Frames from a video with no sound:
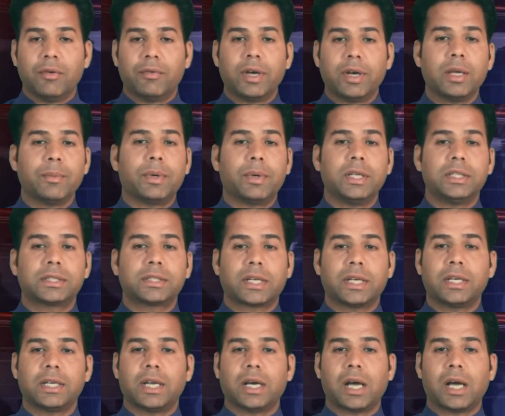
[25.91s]
वहीं बड़ी
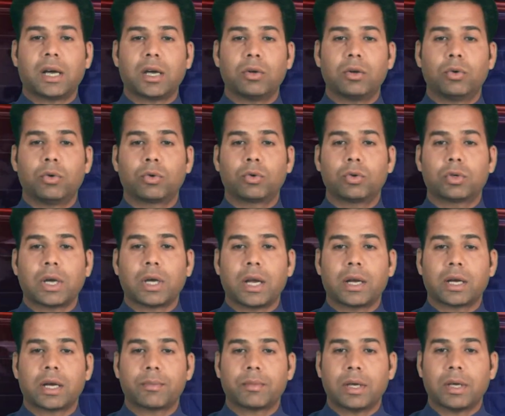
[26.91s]
स्क्रीन लगाकर लोगों को
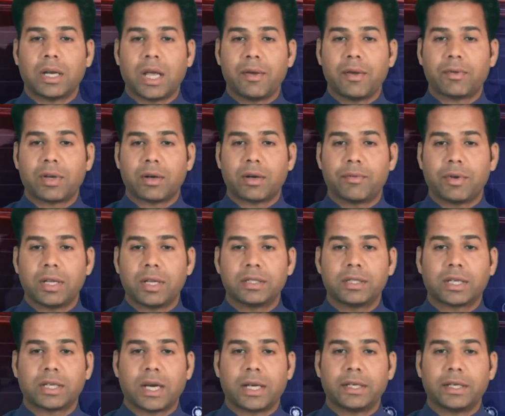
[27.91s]
कार्यक्रम का लाइव कवरेज
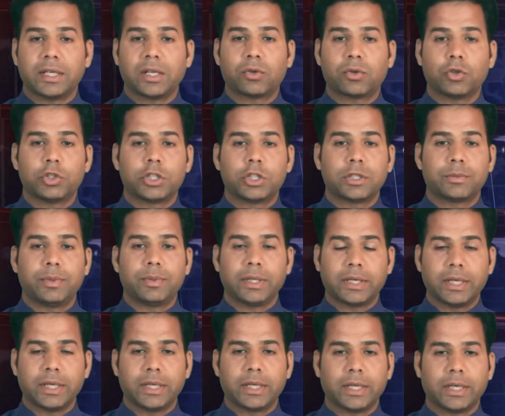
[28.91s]
दिखाने की कोशिश भी
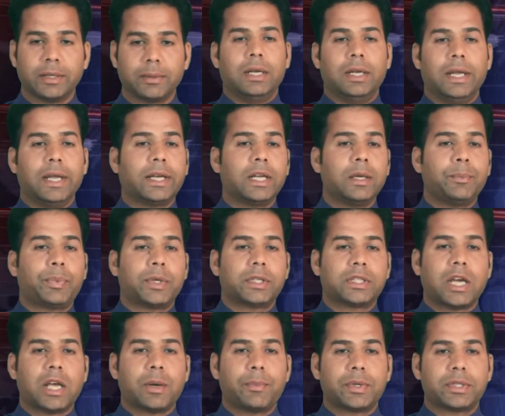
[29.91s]
की गई लेकिन
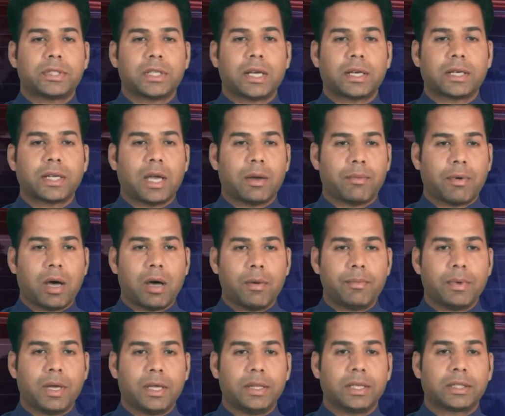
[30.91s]
प्रचार प्रचार के
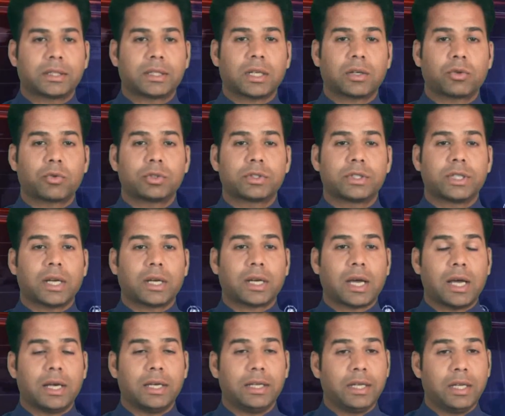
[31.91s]
अभाव में अधिकतर कुर्सियां
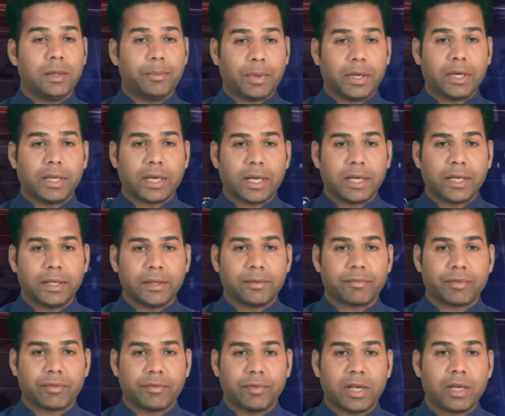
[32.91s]
खाली ही पड़ी रहीं
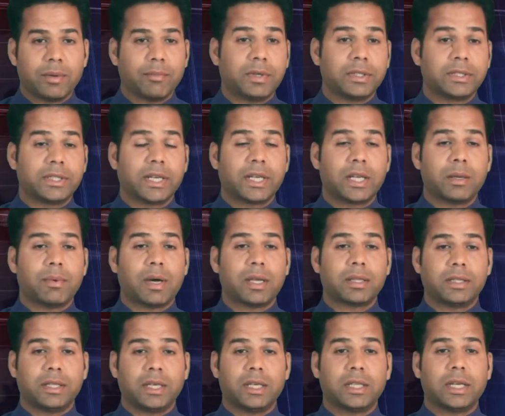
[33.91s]
वहीं मजे की
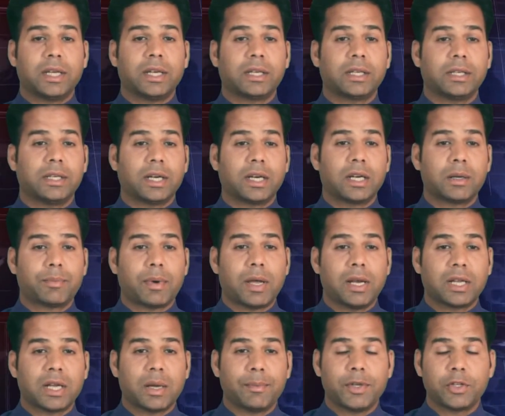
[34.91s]
बात यह है कि नगर
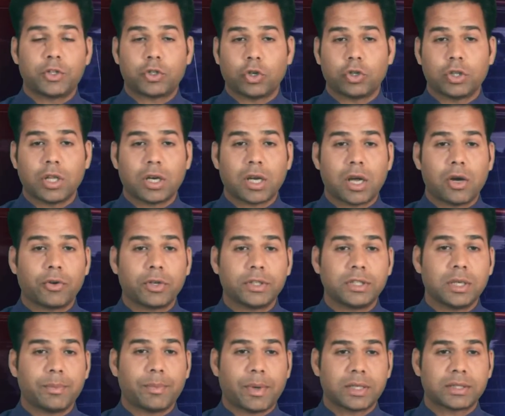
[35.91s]
पालिका में चौदह
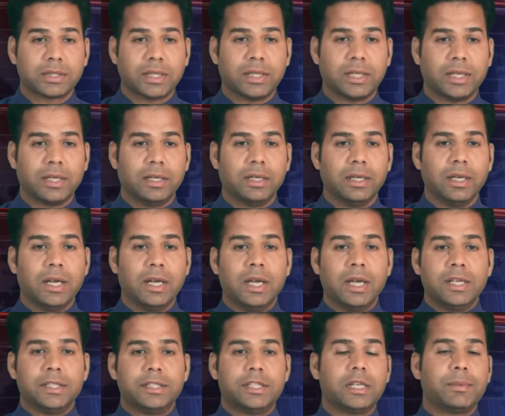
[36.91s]
कांग्रेसी पार्षद हैं
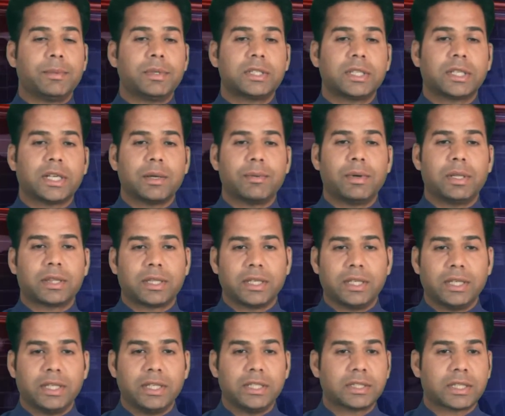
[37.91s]
जिनमें से केवल
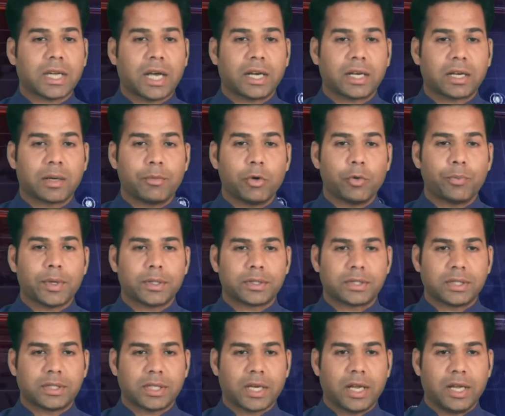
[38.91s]
तीन ही इस कार्यक्रम में
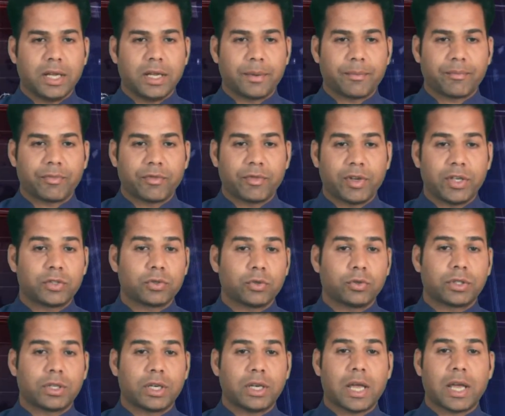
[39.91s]
उपस्थित रहे वहीं
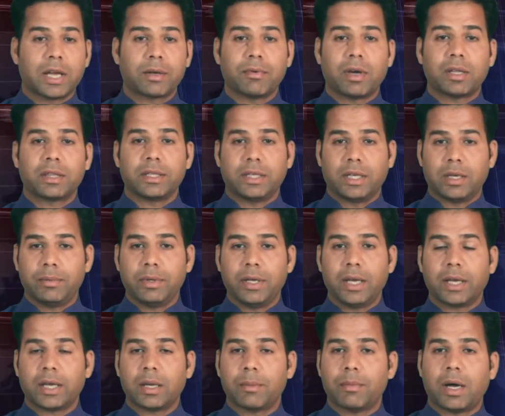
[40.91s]
सोचने लायक बात यह भी
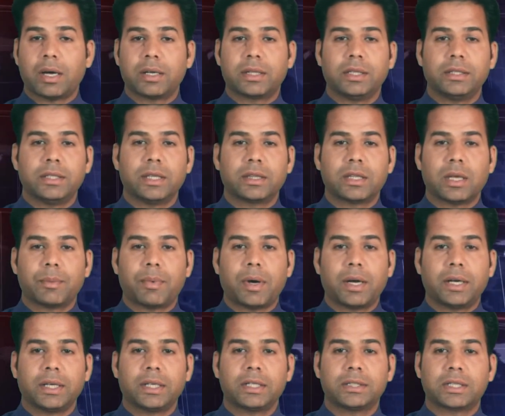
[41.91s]
है कि भारतीय जनता
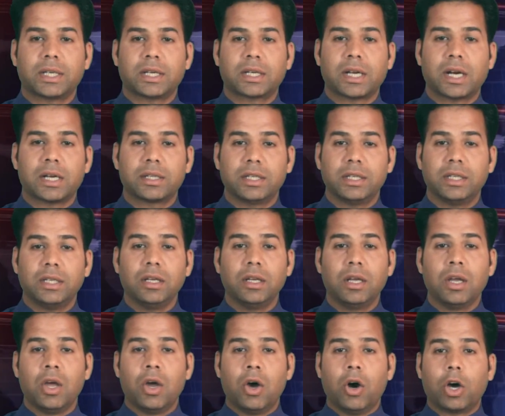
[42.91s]
पार्टी की सरकार थी
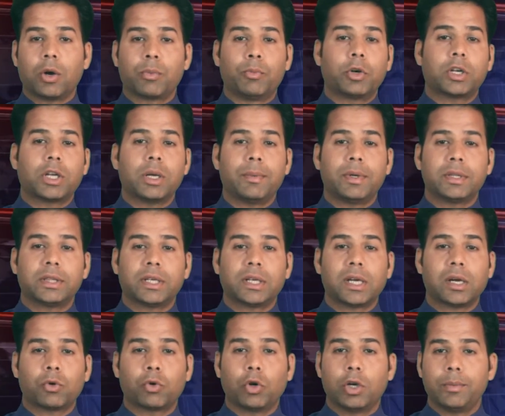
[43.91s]
और मुख्यमंत्री
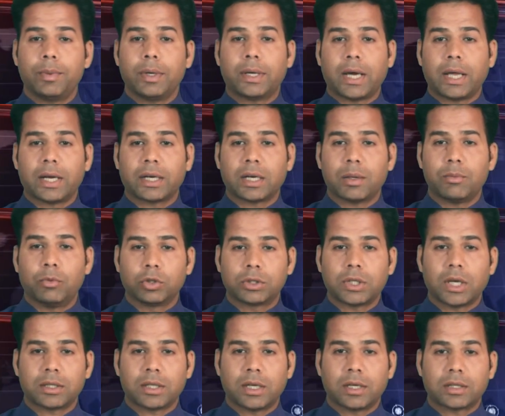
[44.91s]
का कोई भी कार्यक्रम
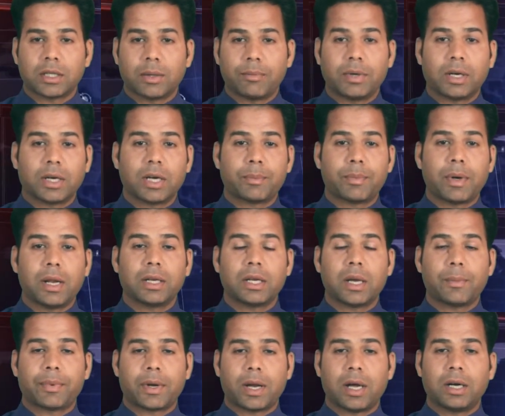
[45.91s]
होता था तब नगर
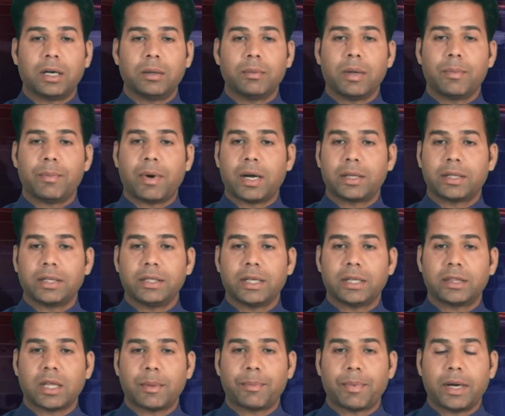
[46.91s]
पालिका प्रांगण में भारतीय
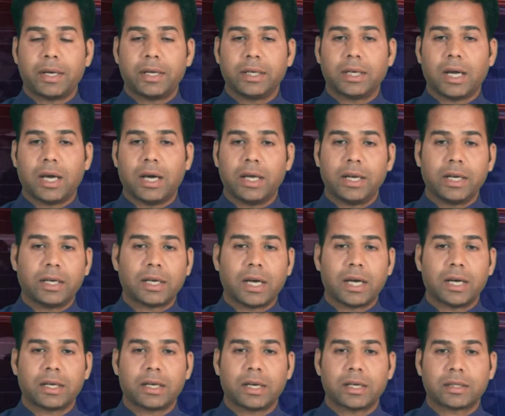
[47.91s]
जनता पार्टी का हर एक
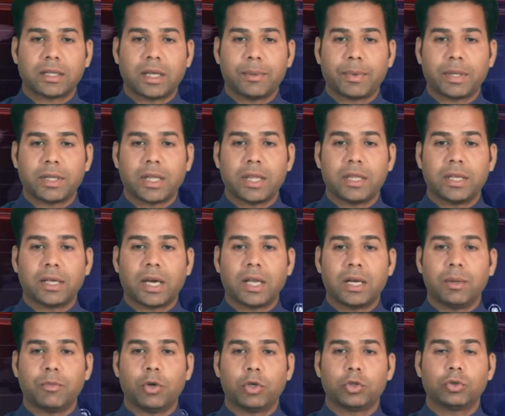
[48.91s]
कार्यकर्ता
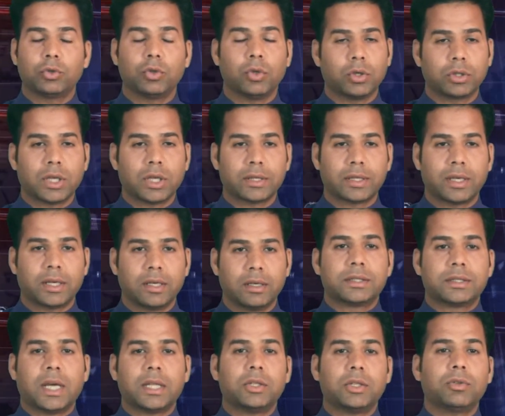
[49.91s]
पदाधिकारी मौजूद होता था
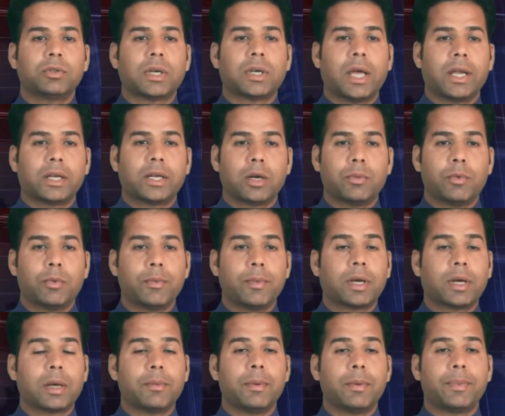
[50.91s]
साथ ही उन कार्यक्रमों
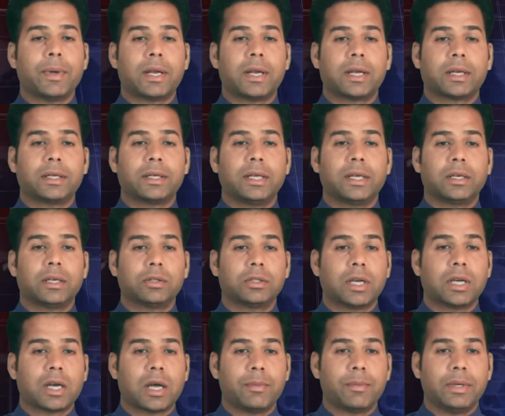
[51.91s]
में कभी पैर रखने का
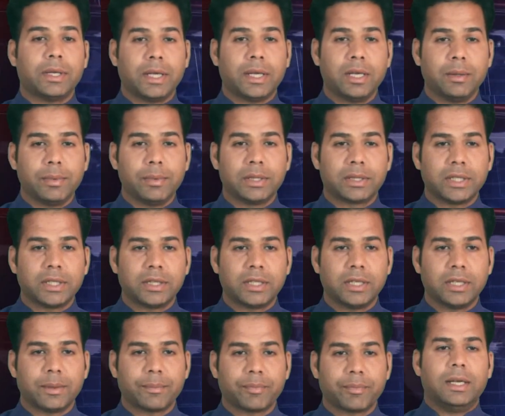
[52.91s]
जगह भी नहीं मिलती
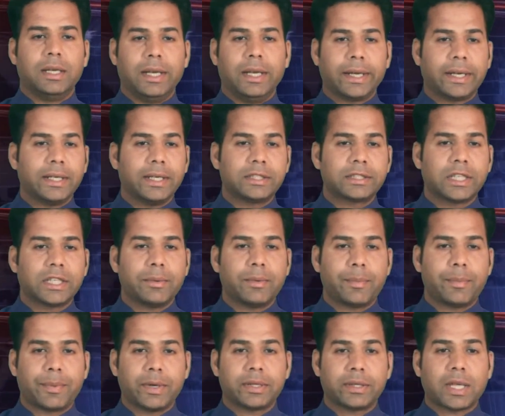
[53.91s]
थी लेकिन इसके
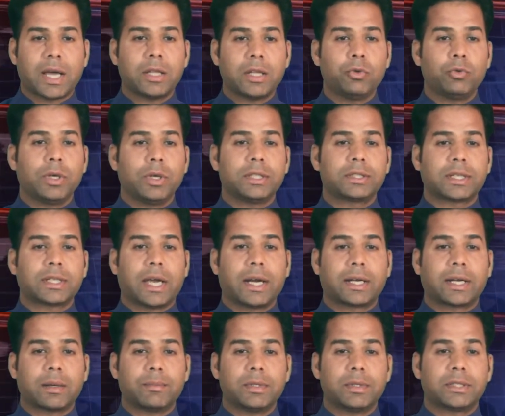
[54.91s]
विपरीत आज हुए इस
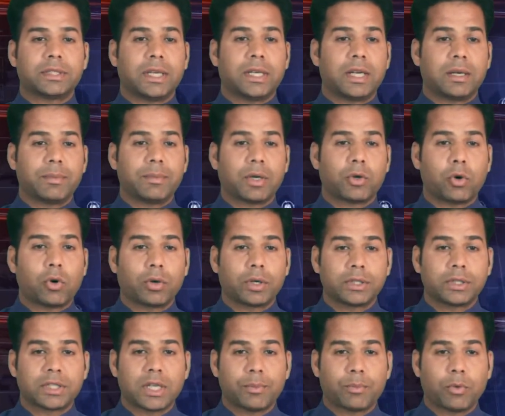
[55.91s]
कार्यक्रम में उन्होंने शहर में
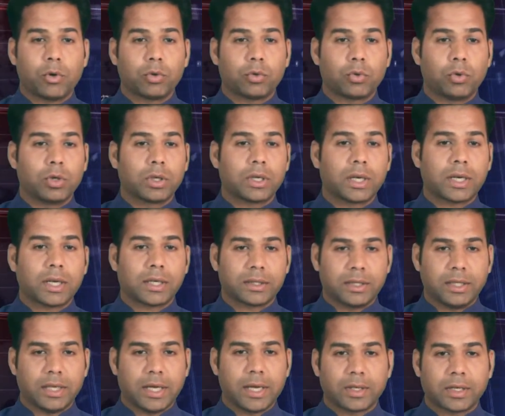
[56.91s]
कांग्रेस की पोल खोलकर रख
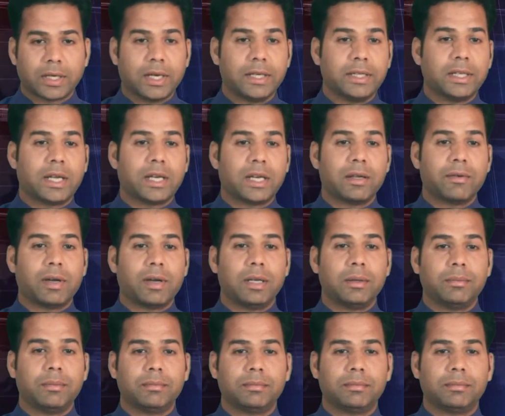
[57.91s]
दी है कही जाने वाली